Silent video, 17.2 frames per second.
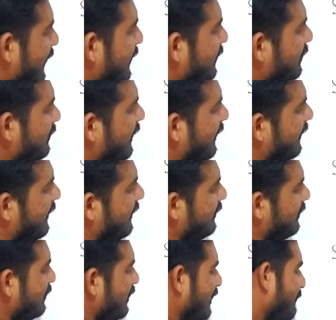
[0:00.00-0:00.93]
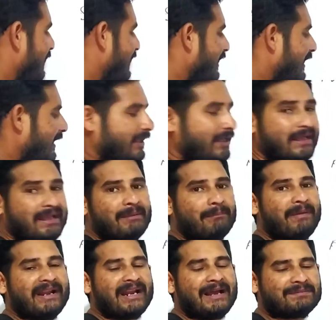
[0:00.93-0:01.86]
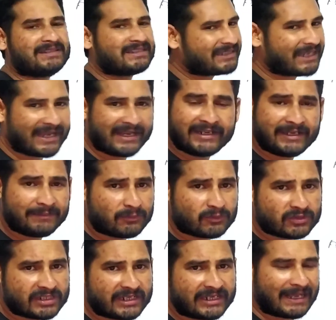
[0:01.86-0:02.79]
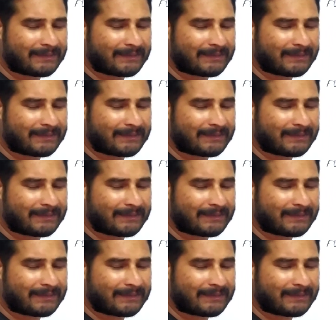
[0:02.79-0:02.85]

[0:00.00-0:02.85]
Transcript: साइड कितनी आ गई 83 मीटर आ गई पर आपसे साइड नहीं पूछी गई